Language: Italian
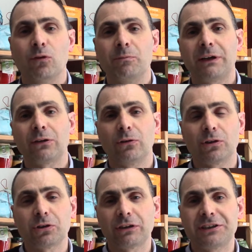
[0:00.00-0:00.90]
un
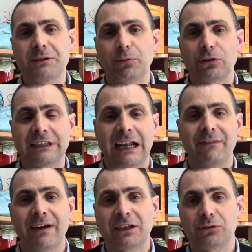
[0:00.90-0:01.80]
percorso che ci porterà
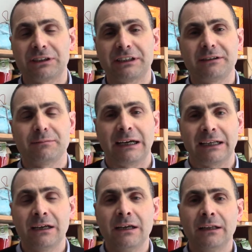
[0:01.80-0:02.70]
verso una
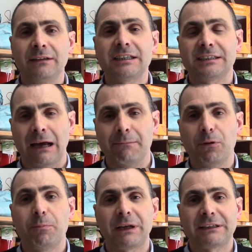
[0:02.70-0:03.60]
settimana di
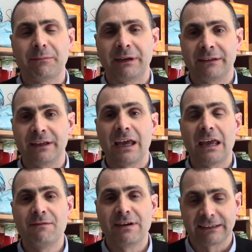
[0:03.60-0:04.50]
stampo prettamente
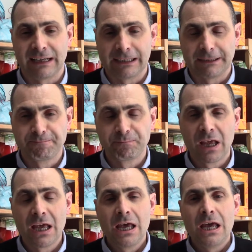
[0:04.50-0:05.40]
invernale.
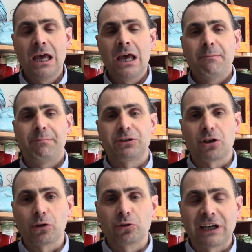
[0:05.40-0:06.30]
Per
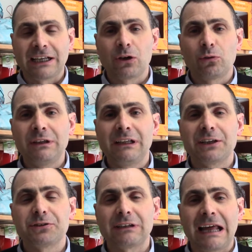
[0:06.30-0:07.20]
ciò che concerne quindi
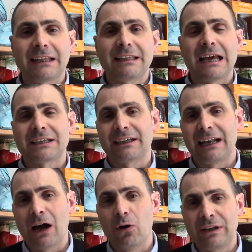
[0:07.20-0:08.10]
la giornata
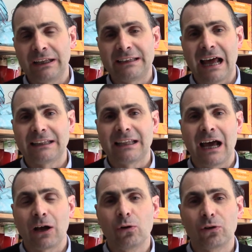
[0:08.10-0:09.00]
sarà orientata
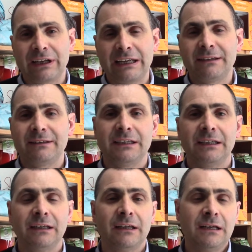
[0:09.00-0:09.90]
a correnti